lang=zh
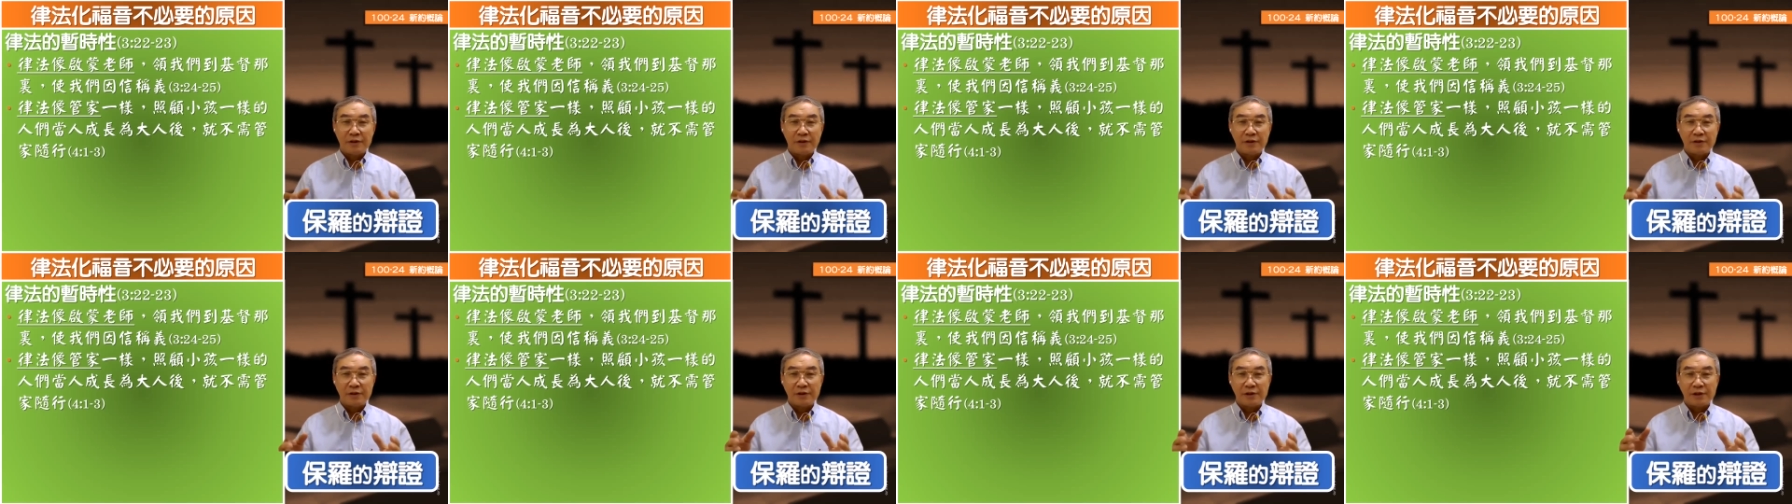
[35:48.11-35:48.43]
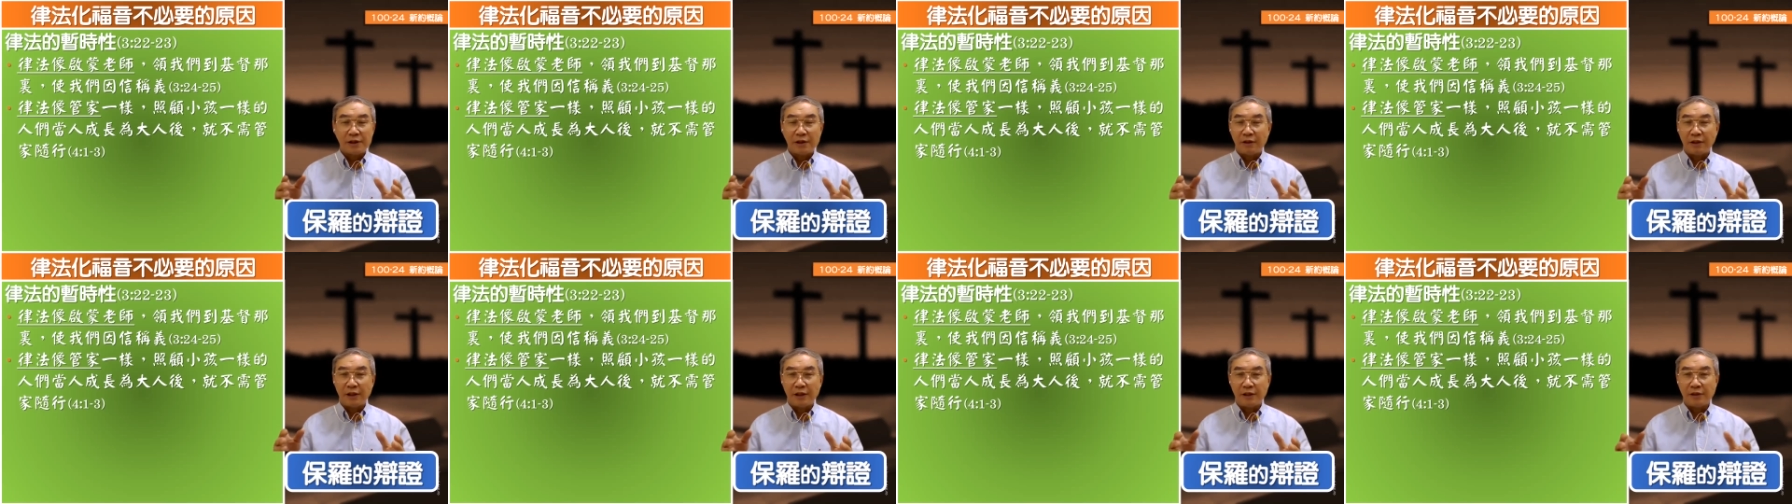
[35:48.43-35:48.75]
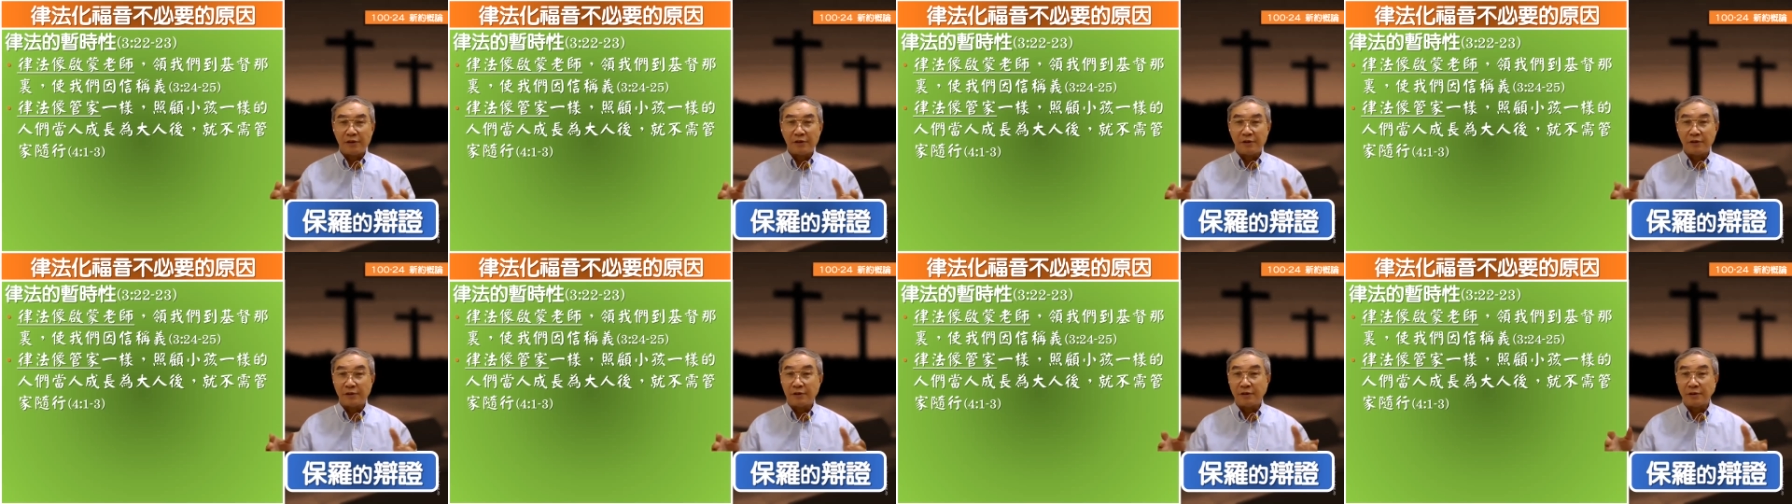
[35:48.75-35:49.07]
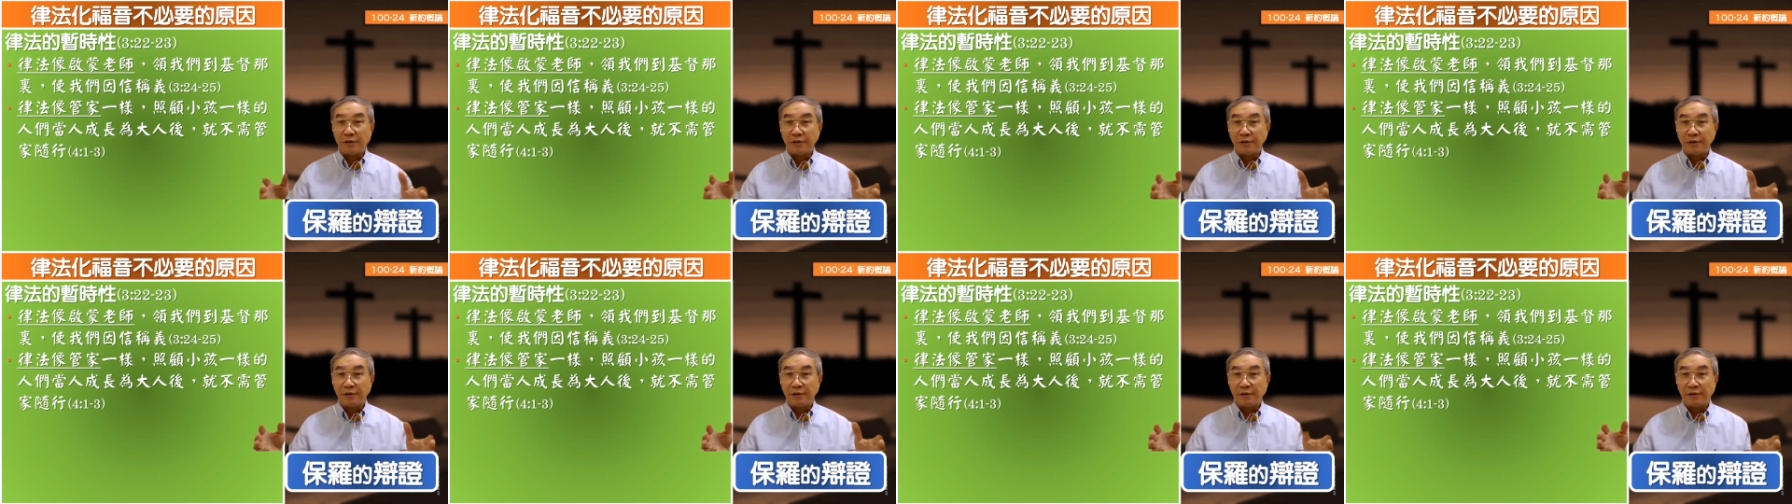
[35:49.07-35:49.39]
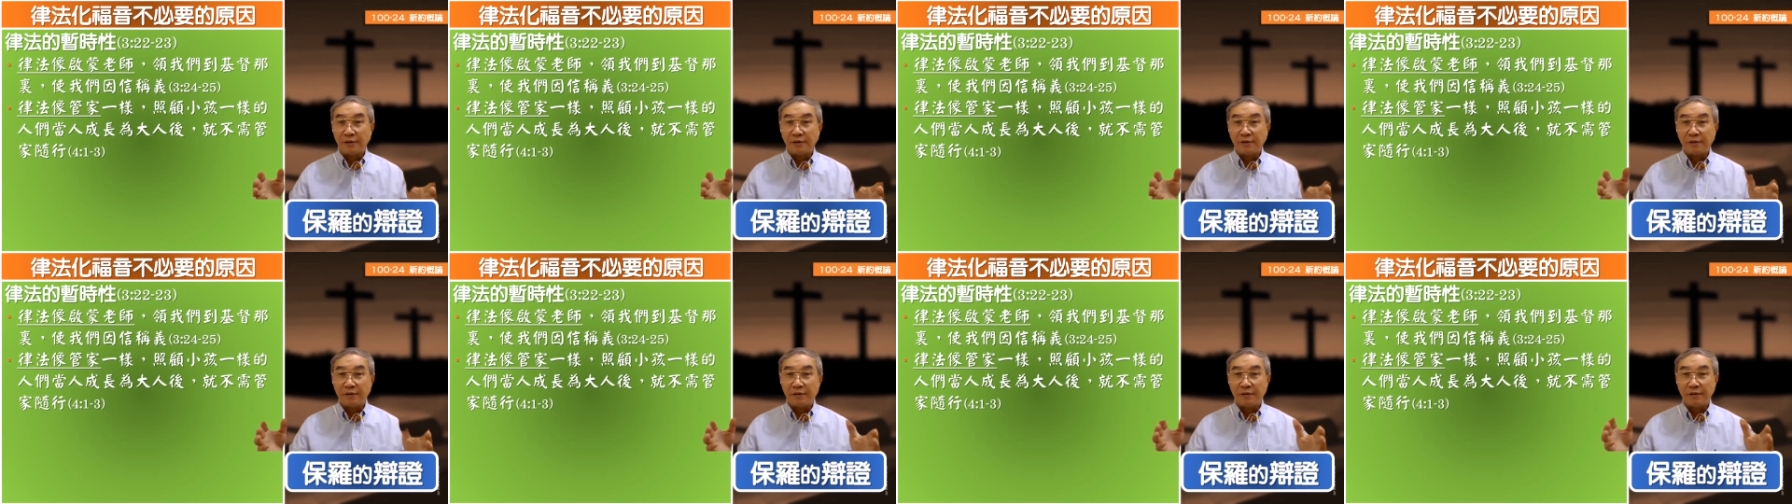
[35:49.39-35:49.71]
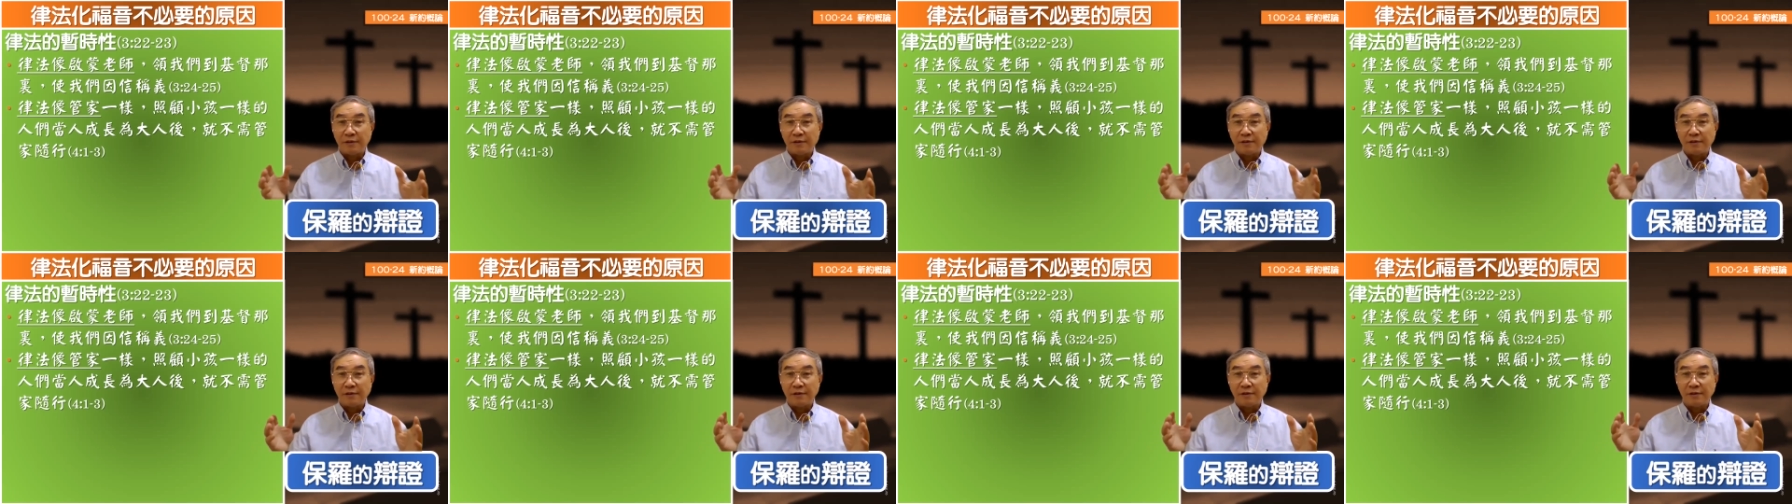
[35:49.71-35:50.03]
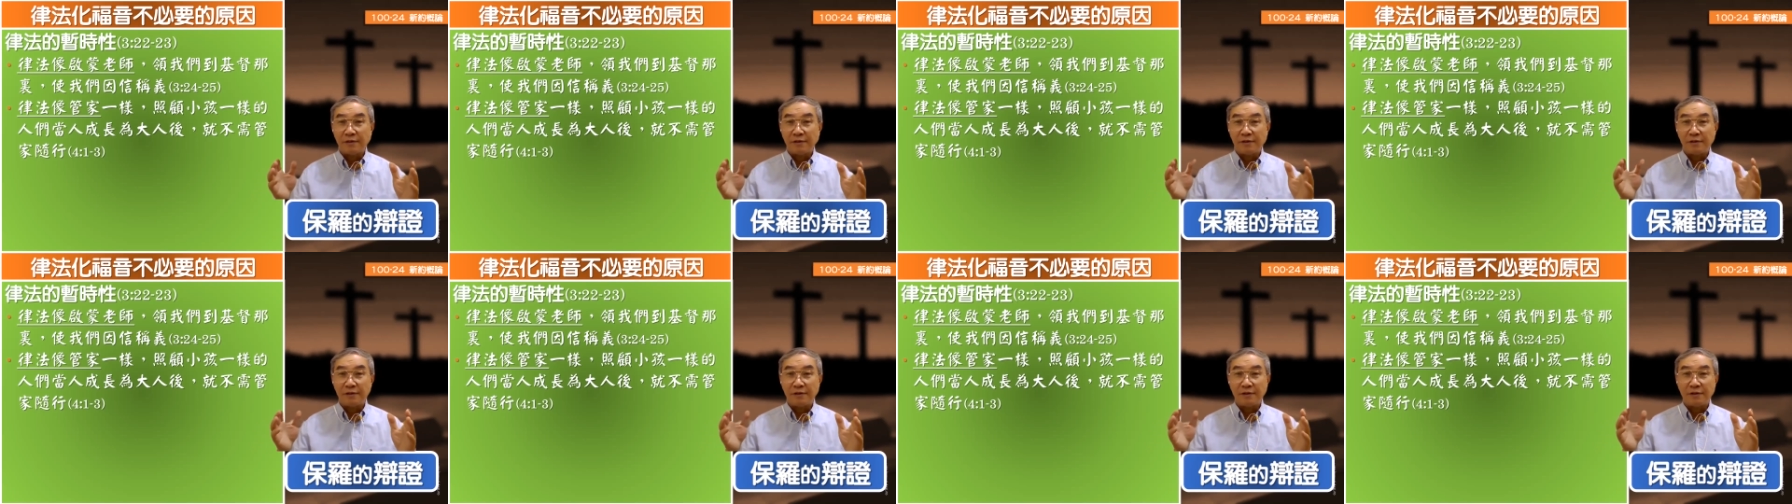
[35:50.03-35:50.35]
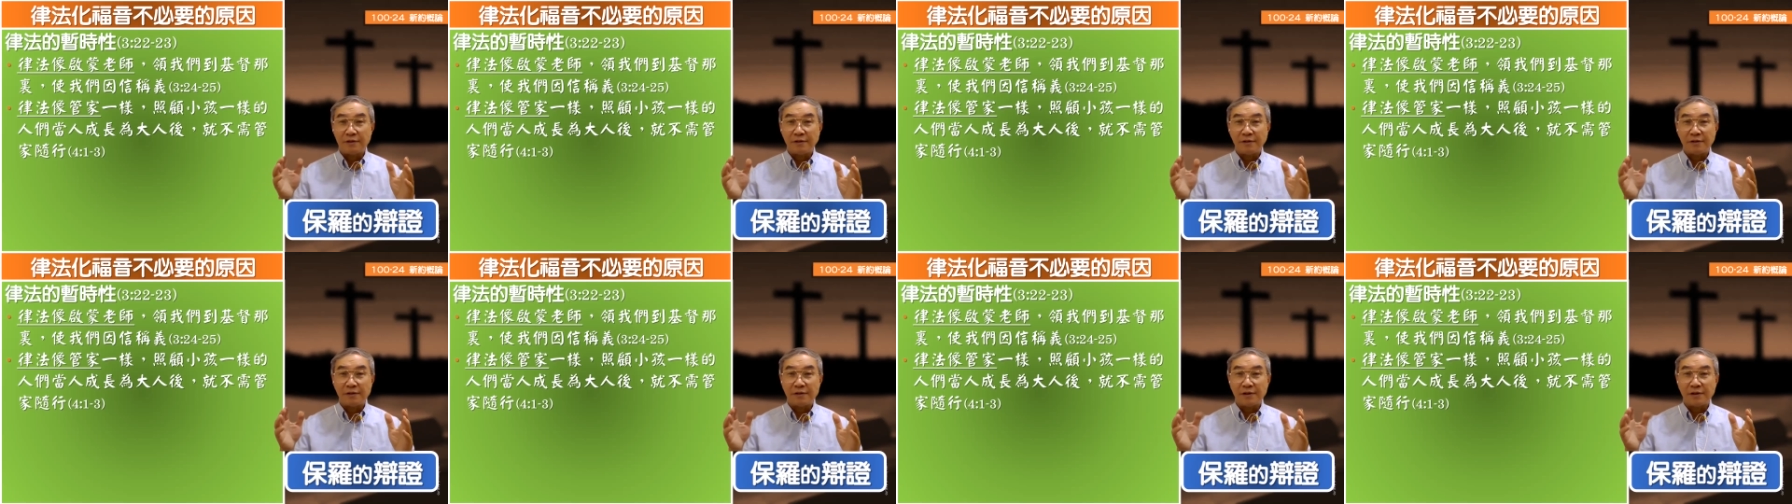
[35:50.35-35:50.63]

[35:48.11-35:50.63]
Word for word: 这小孩也许就是是